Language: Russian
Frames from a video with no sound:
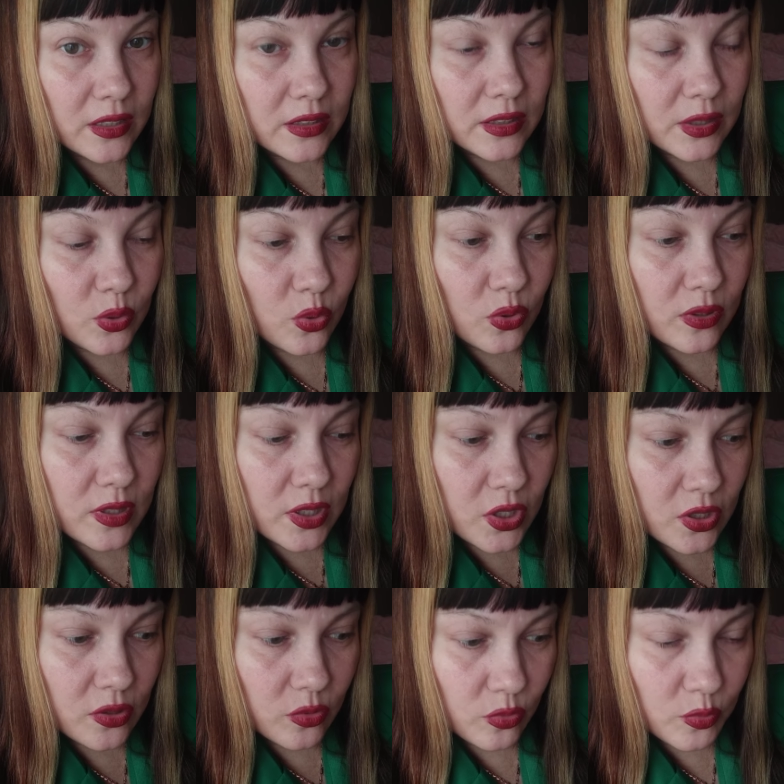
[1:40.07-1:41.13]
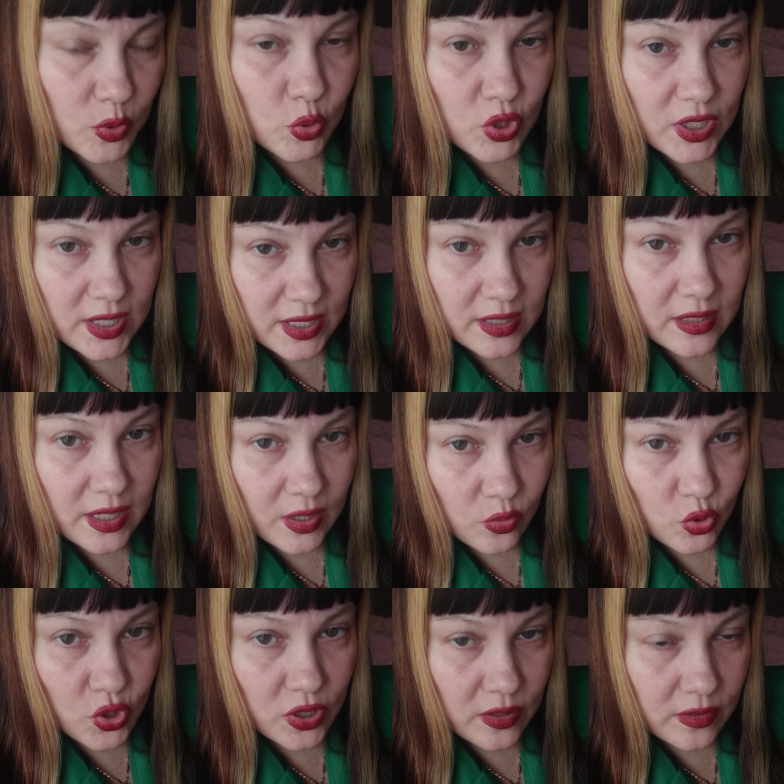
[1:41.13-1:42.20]
Такое, ну, мы уже, я
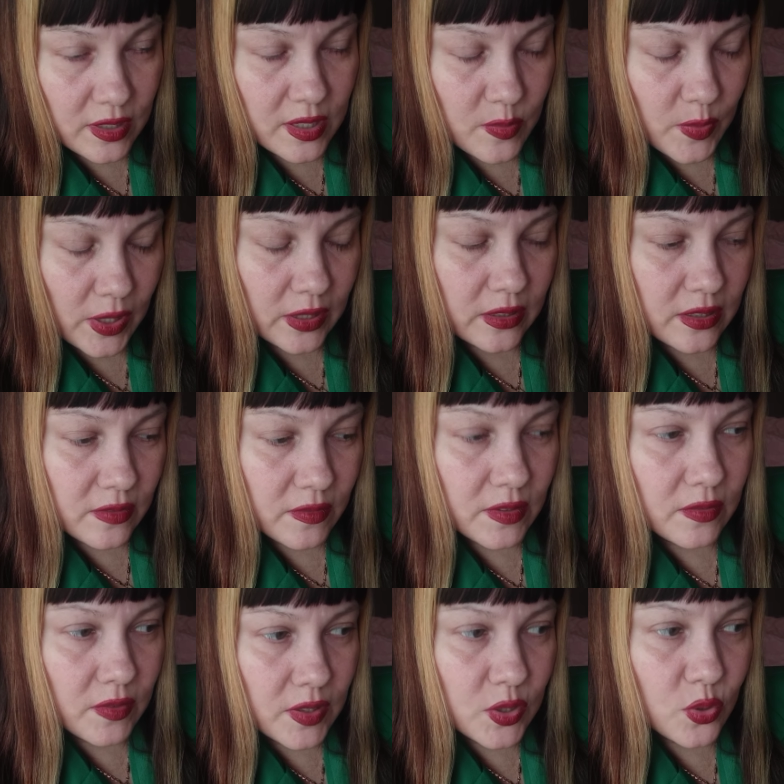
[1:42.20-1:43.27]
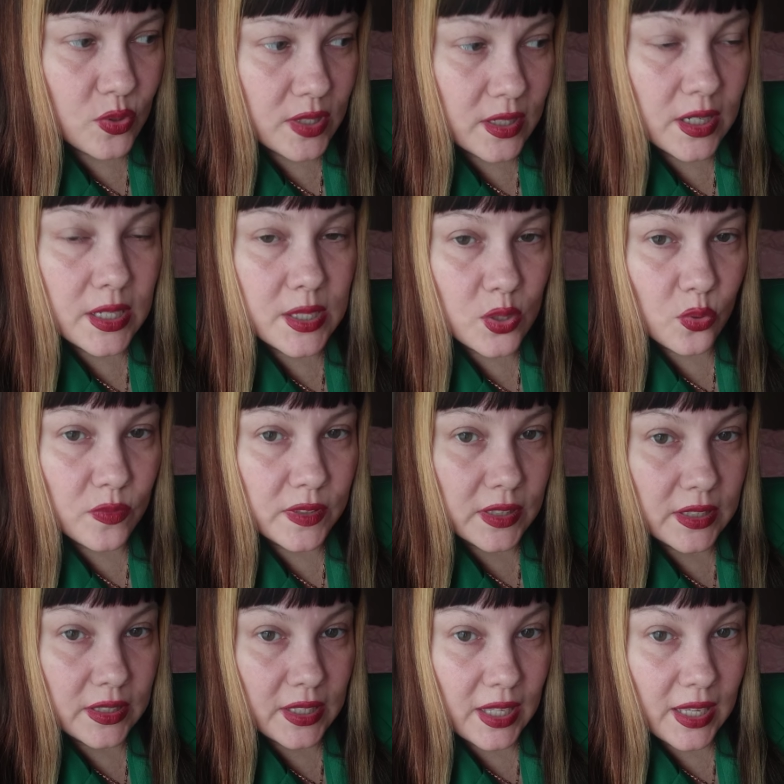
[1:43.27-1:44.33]
уже снимала эти видео,
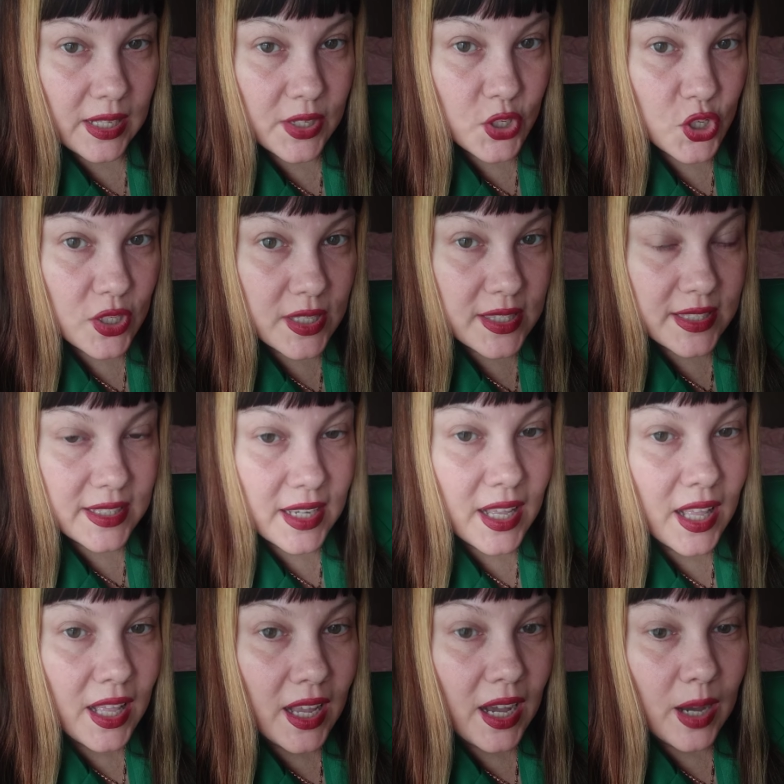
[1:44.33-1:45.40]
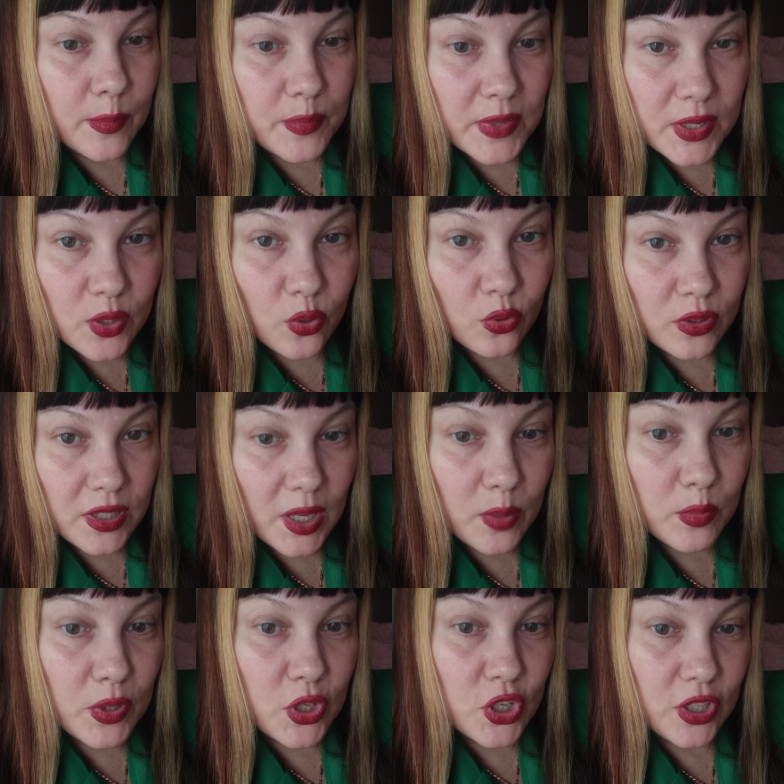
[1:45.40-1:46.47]
закольцованные такие личности, а мир, он
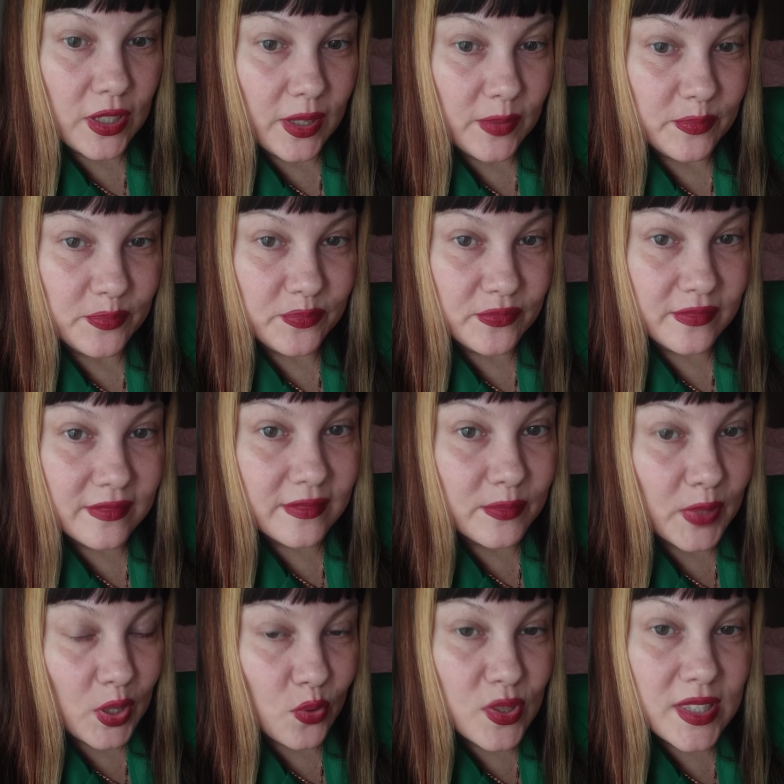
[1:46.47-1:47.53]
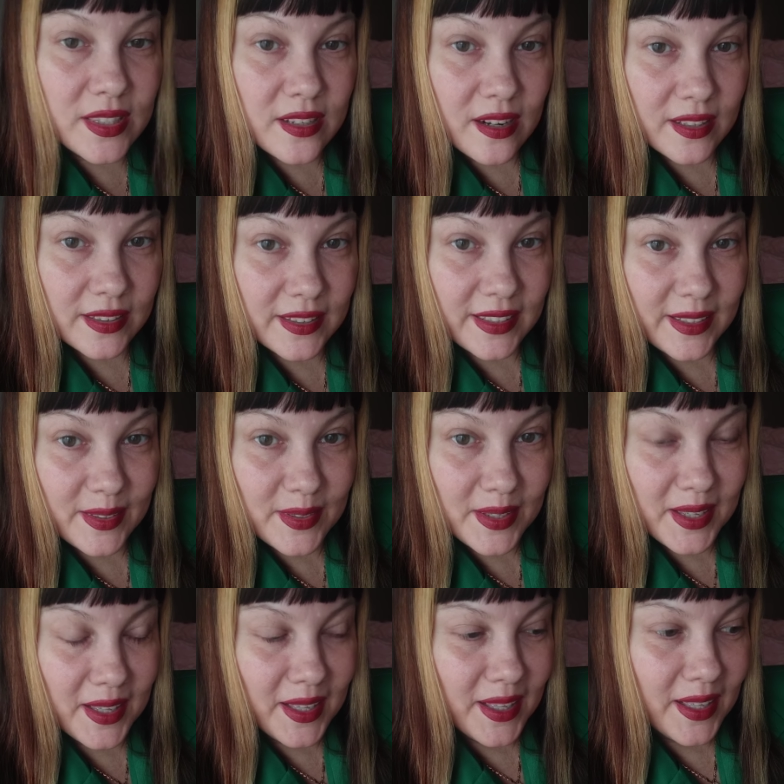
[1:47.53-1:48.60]
необычный, порой странный,
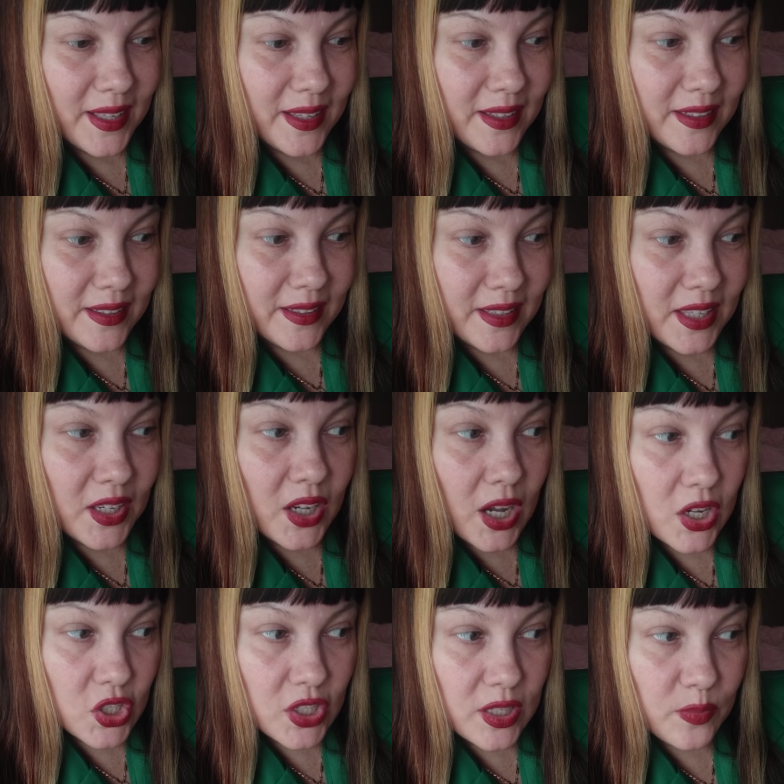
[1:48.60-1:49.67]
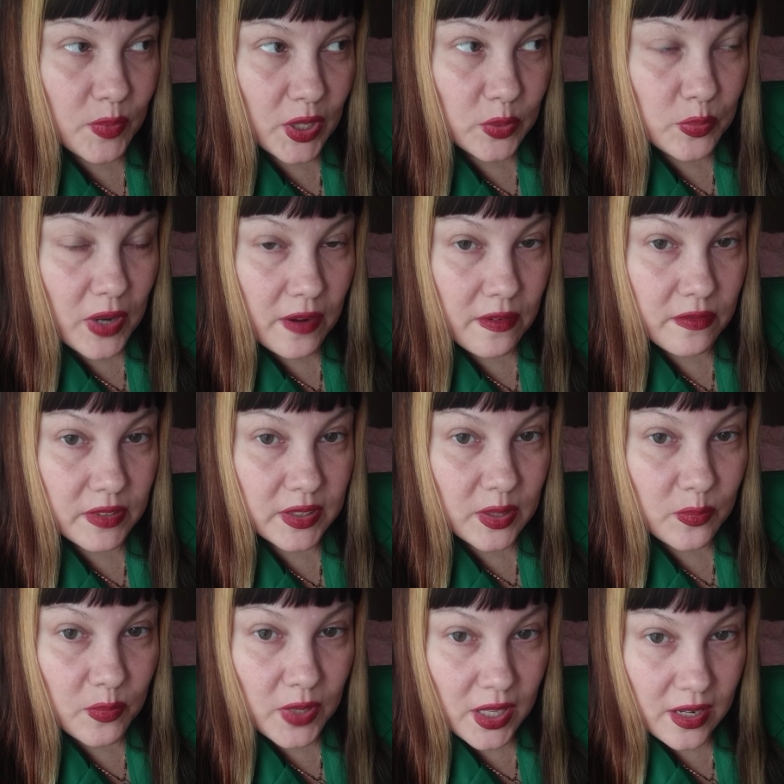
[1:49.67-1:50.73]
э, и каждый имеет право в
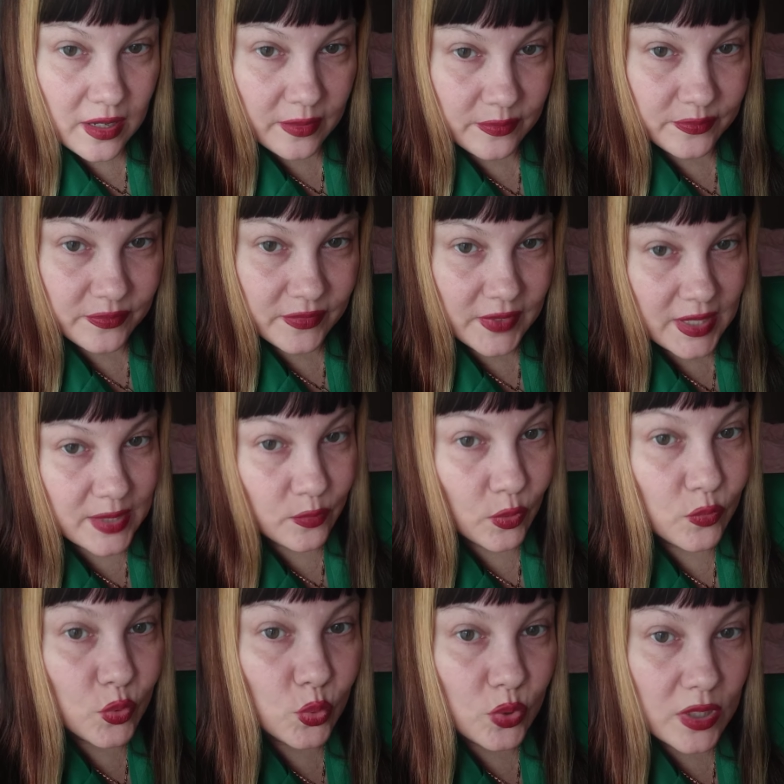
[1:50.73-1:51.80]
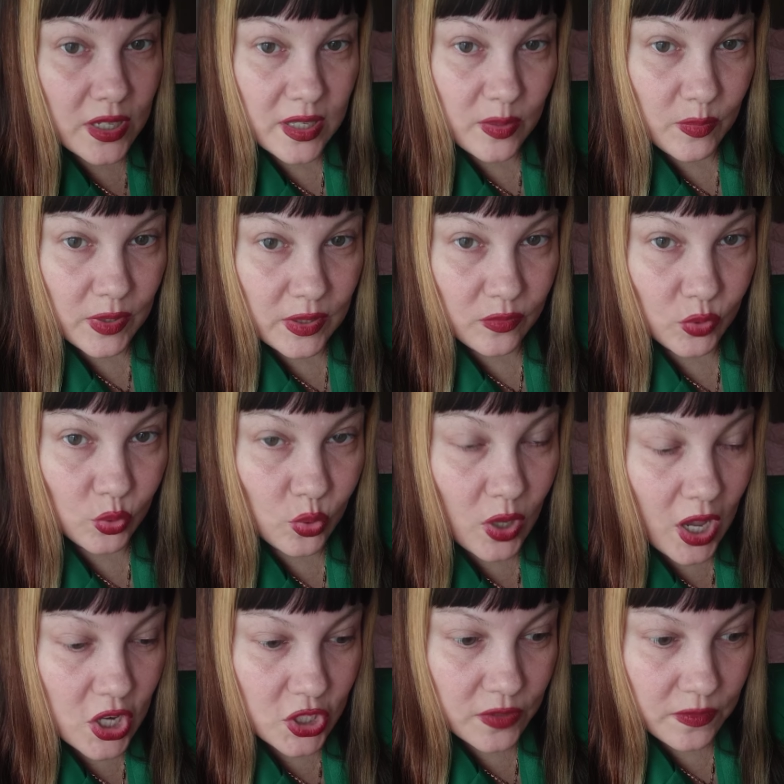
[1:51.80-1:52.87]
этом мире на свой внутренний мир, вот у
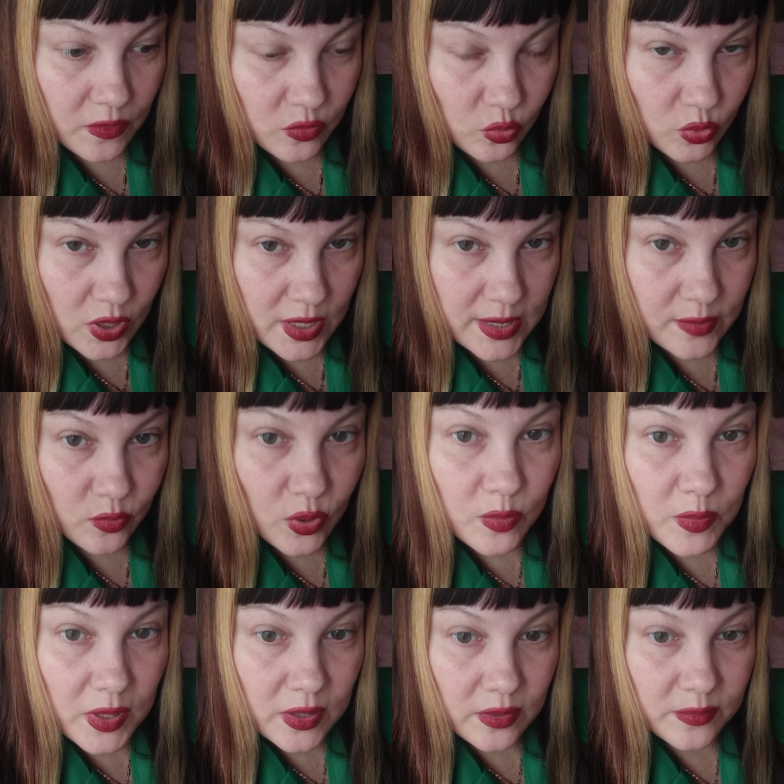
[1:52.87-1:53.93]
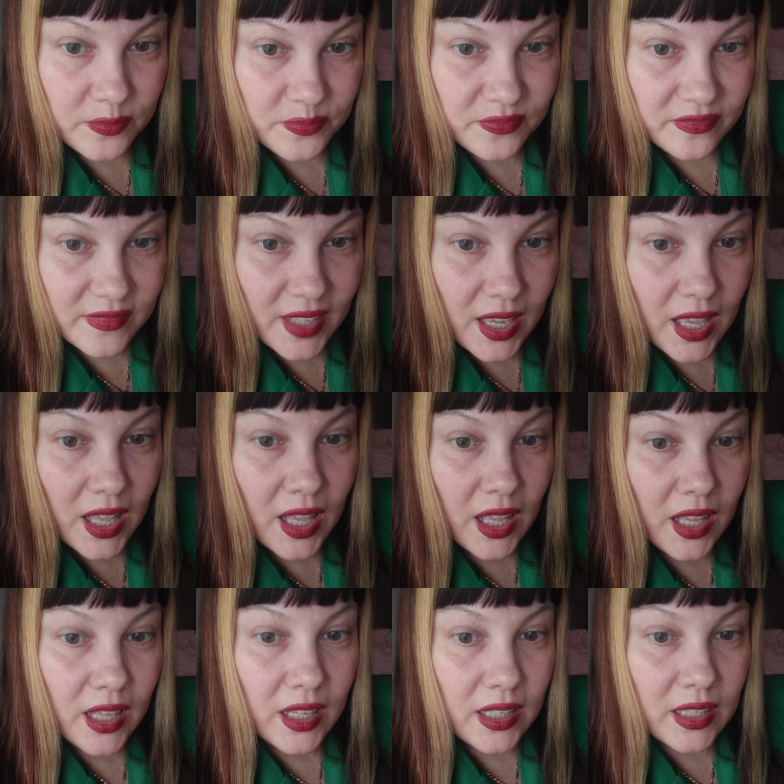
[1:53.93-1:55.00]
каждого внутри свой мир.
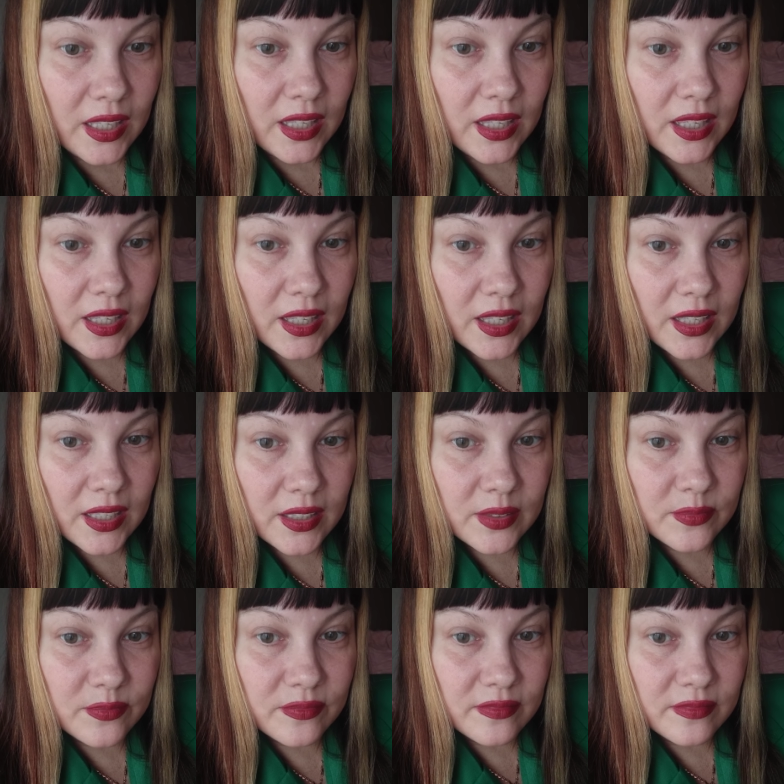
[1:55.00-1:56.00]
И